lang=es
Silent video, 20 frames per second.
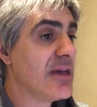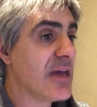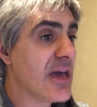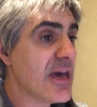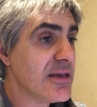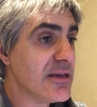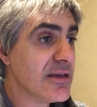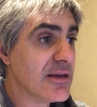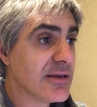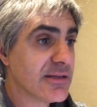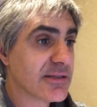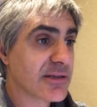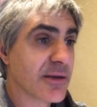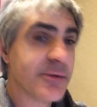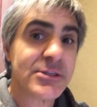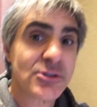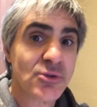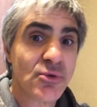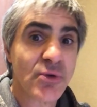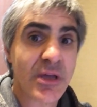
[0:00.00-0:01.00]
hey,
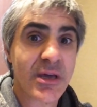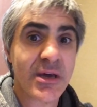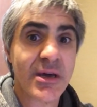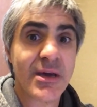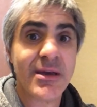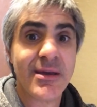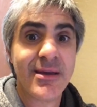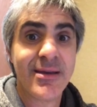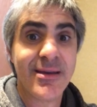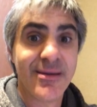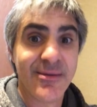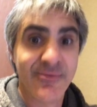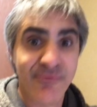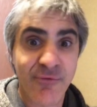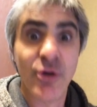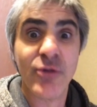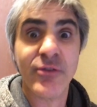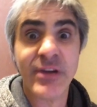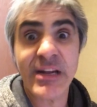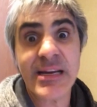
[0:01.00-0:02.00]
¿sabes tú que
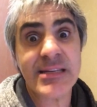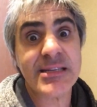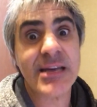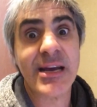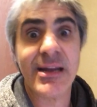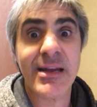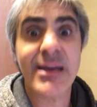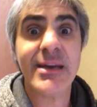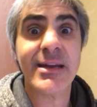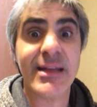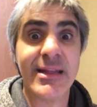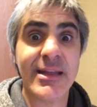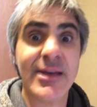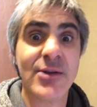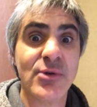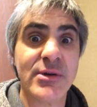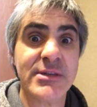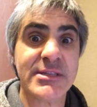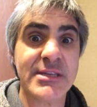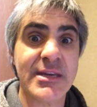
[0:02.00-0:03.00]
volverás a creer en
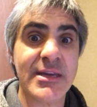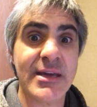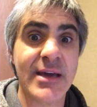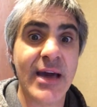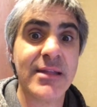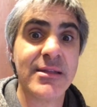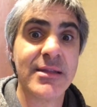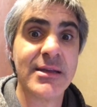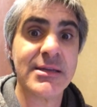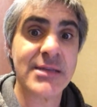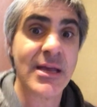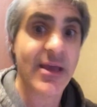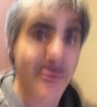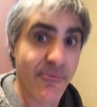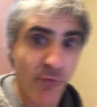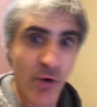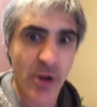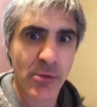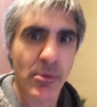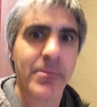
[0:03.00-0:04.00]
héroes y gigantes?
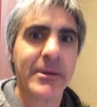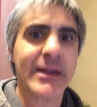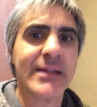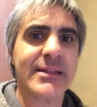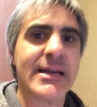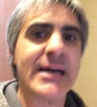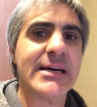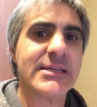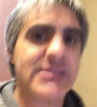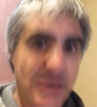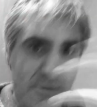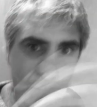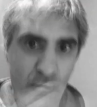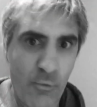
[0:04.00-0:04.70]
Vuelvo para atrás.